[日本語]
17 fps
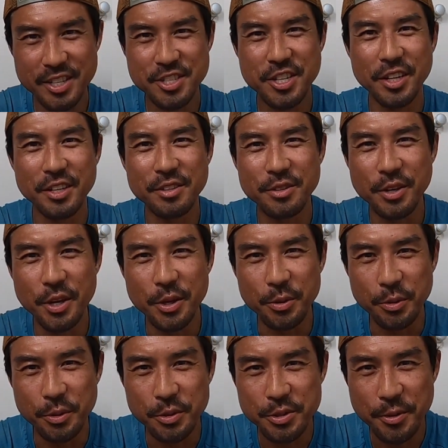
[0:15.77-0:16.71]
ランチャンネルへ
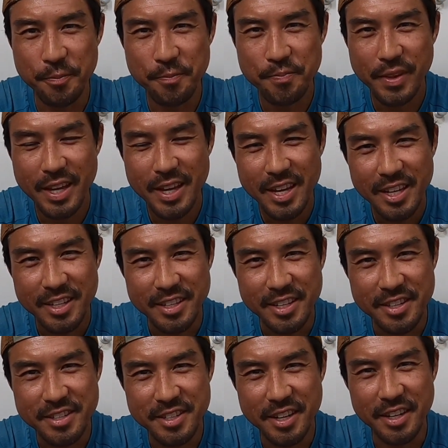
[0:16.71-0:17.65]
ようこそ。
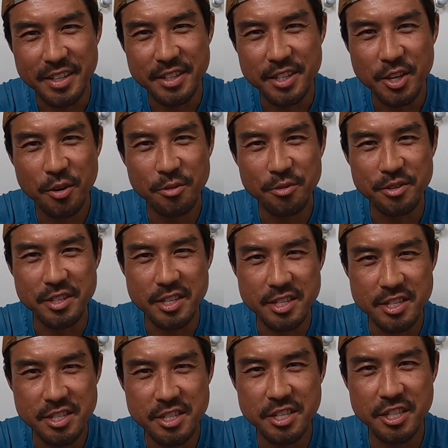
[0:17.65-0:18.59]
現在、日本
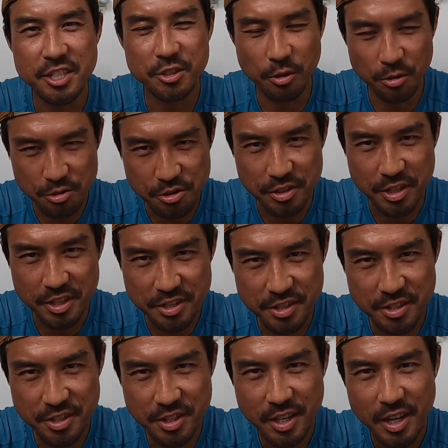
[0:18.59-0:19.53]
一時帰国中で
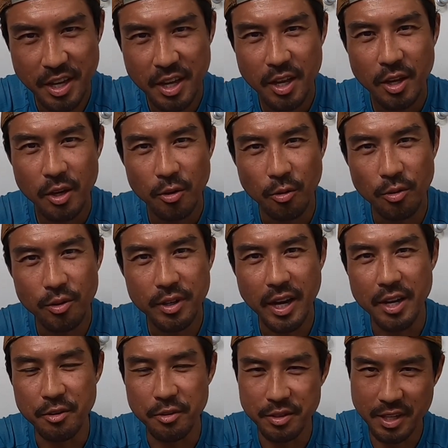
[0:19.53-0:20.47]
す。今
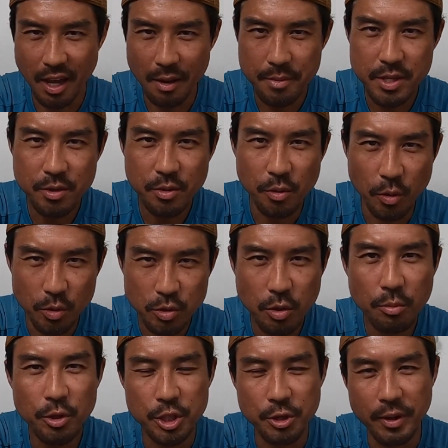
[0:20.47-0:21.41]
回の旅のお
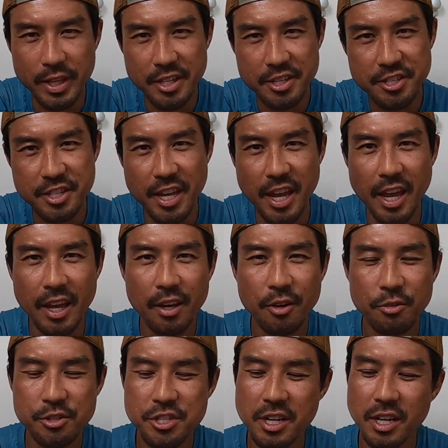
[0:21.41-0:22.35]
供にはですね、
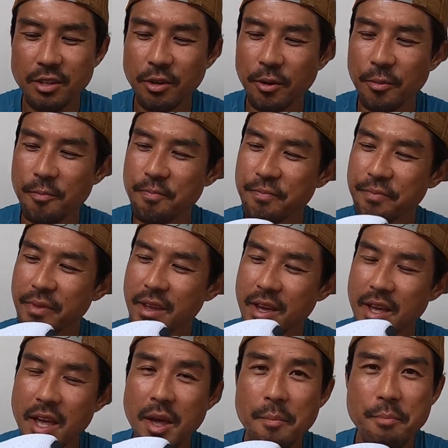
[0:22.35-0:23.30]
こちらの
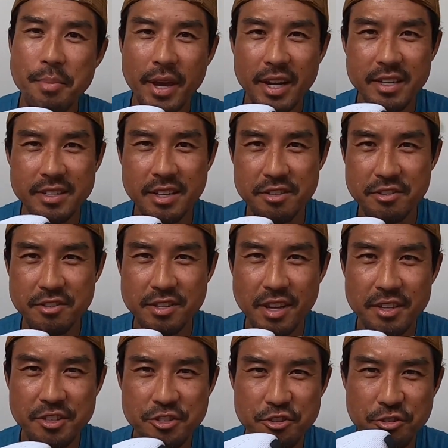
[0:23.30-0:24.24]

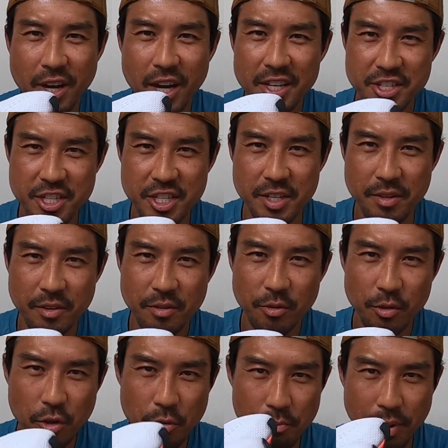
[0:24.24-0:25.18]
ペガサス38
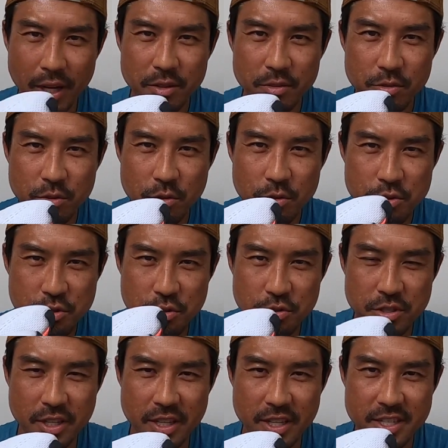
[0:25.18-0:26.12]
この万能
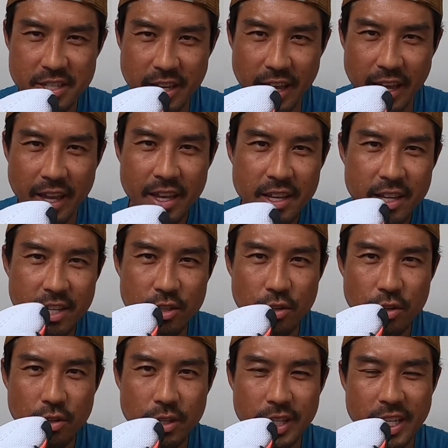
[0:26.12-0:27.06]
シューズでですね
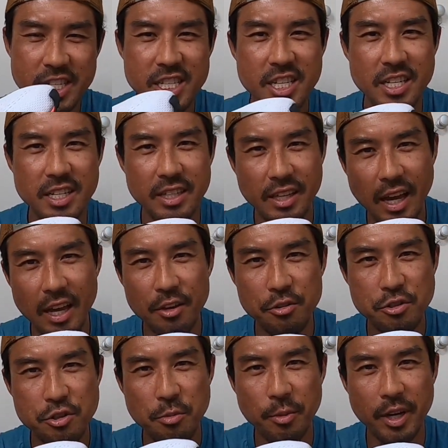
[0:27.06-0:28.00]
いろいろなシーンに
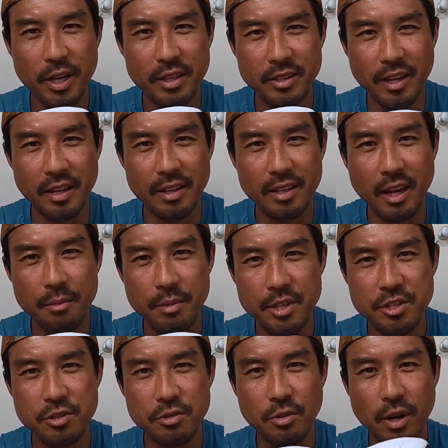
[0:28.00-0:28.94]
対応してもらって
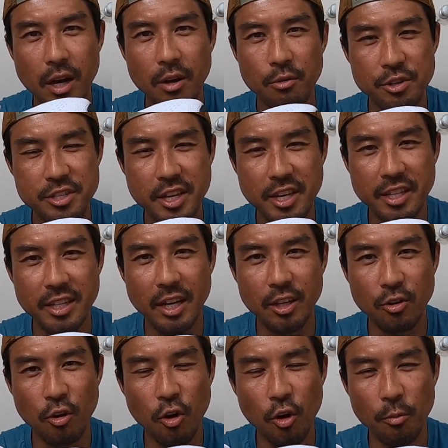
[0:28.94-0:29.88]
旅中のランをしていきた
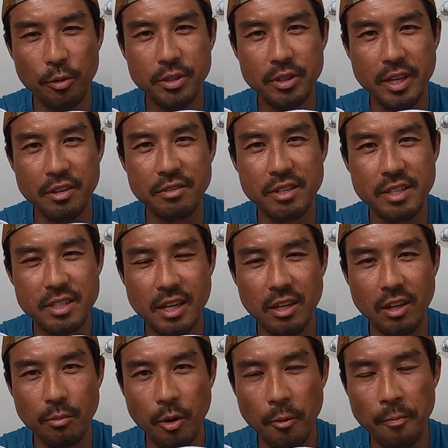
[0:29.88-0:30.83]
いと思っているんです
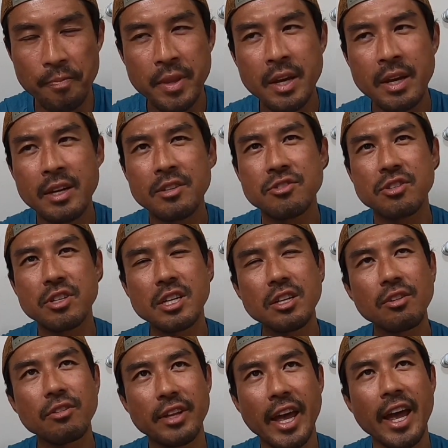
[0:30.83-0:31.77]
けれども
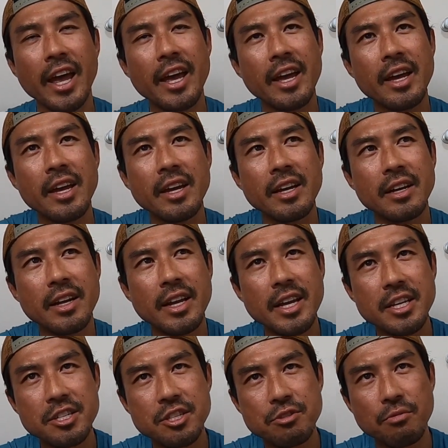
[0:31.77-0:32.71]
次のね
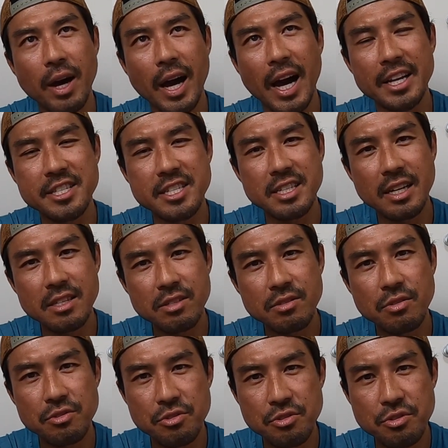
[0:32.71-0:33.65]
レースは8
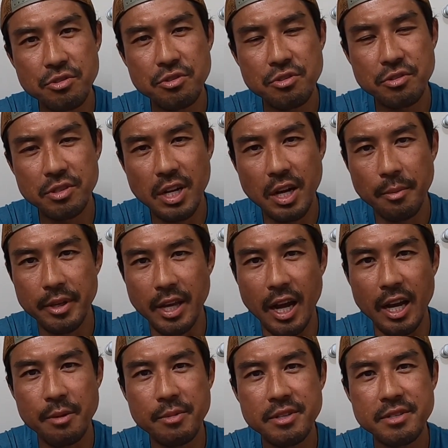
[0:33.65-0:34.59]
月の中旬ぐらいま
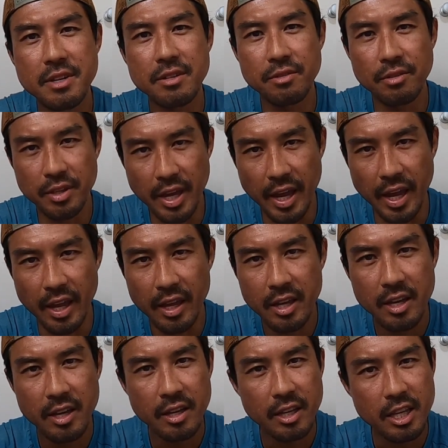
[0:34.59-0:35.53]
でありませんので
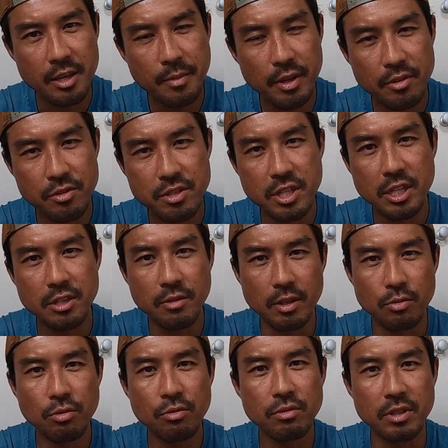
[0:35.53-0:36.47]
今の時期
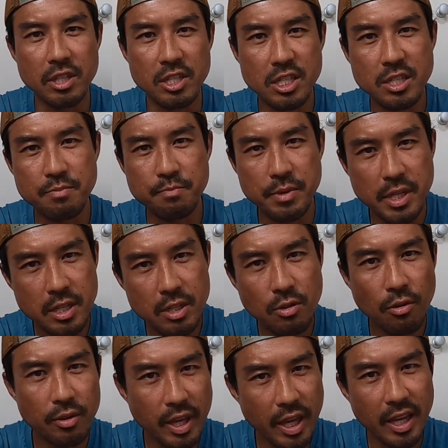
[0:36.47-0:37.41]
は特に
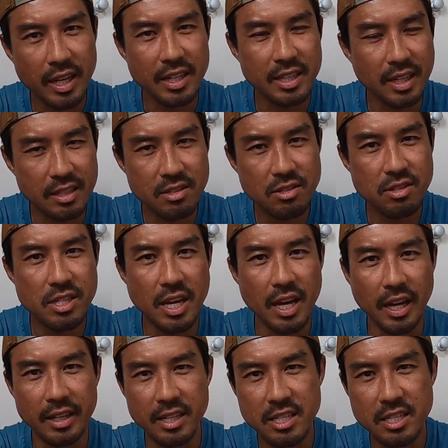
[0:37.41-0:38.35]
スピードをねがっつり
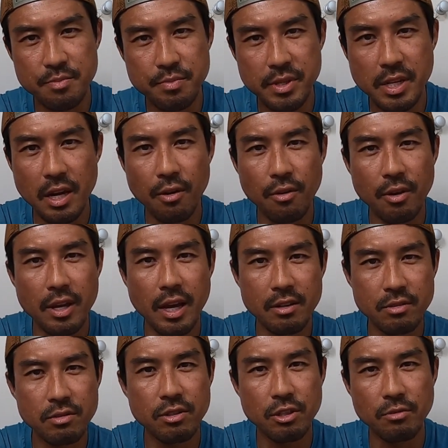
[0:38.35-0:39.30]
上げたスピレンを
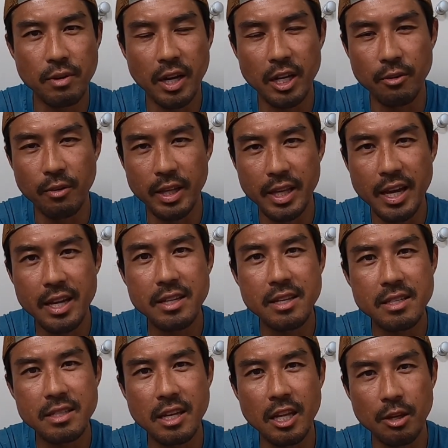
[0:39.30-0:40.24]
やるっていうわけではない
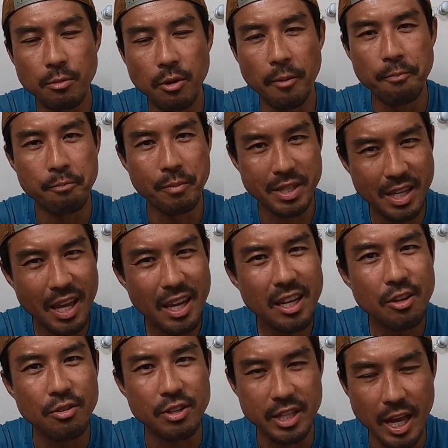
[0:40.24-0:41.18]
んですけれども、まあ、
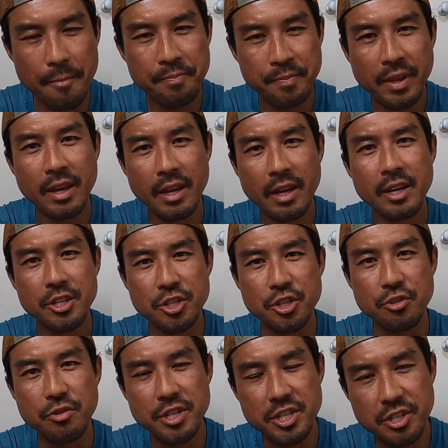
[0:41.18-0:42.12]
適度にね
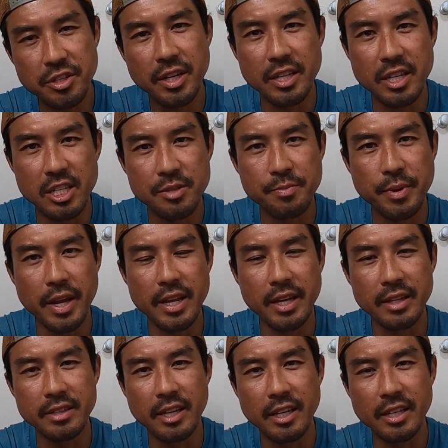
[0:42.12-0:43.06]
週1ぐらいでスピレン
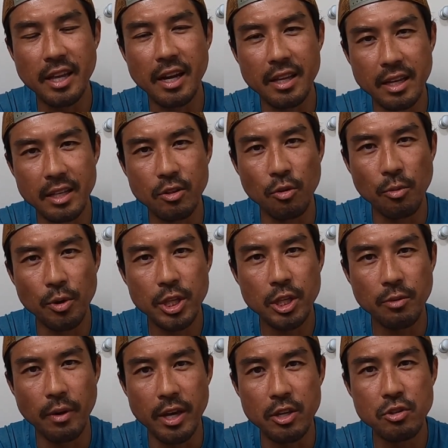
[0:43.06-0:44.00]
やっていけたらなと
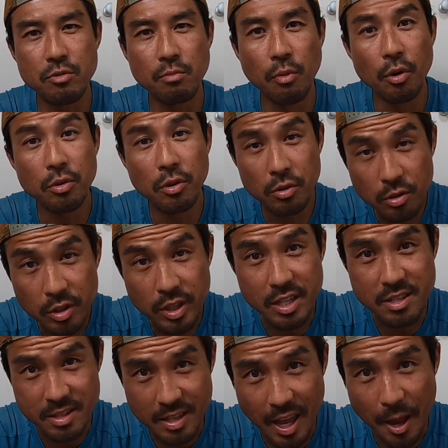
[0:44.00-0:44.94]
思ってはいるものの
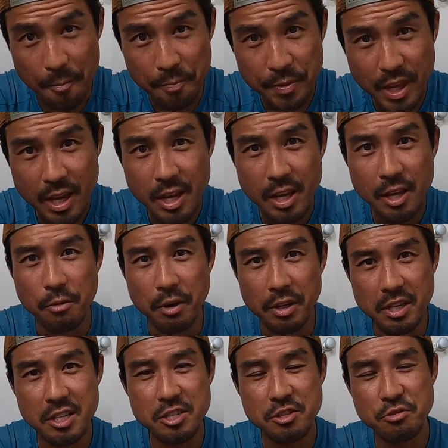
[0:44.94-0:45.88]
ですね
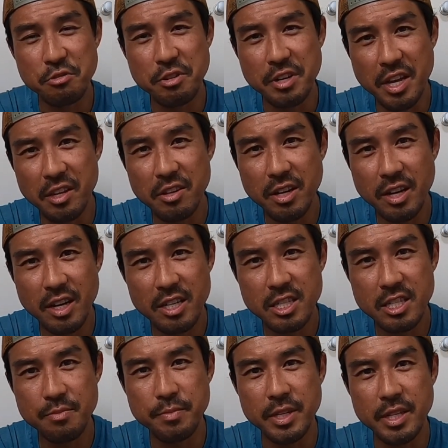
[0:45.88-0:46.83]
私の
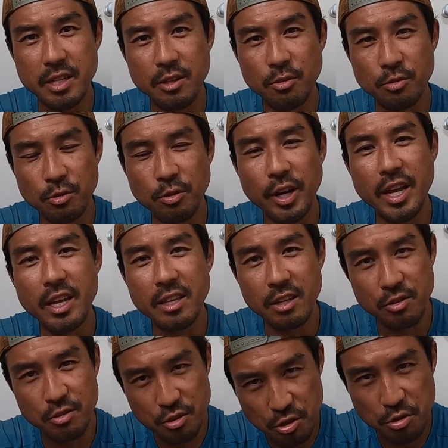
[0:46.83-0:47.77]

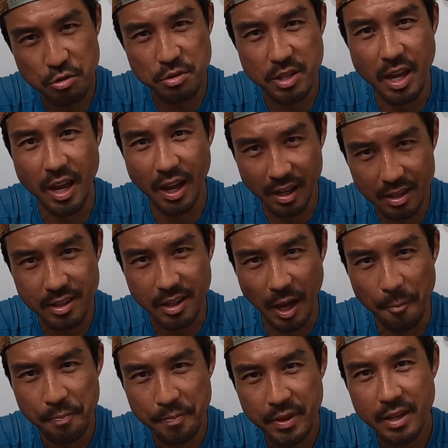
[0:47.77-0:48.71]
レギュラースピードトレーニングシューズであっ
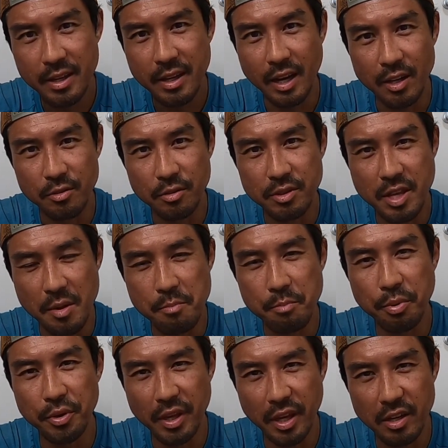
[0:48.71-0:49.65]
たあの
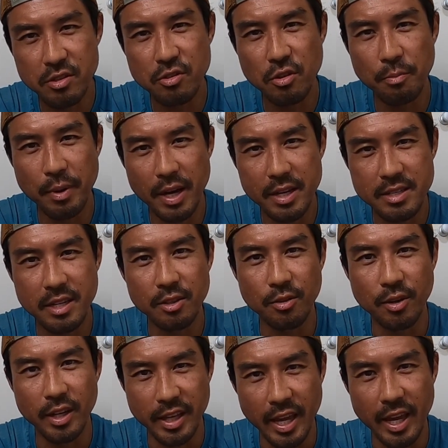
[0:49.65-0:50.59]
店舗
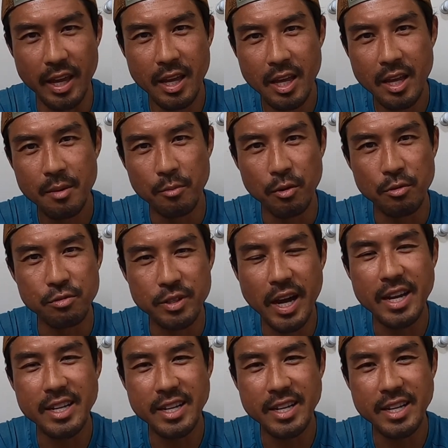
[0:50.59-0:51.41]
ネクストパーセントがね、もう不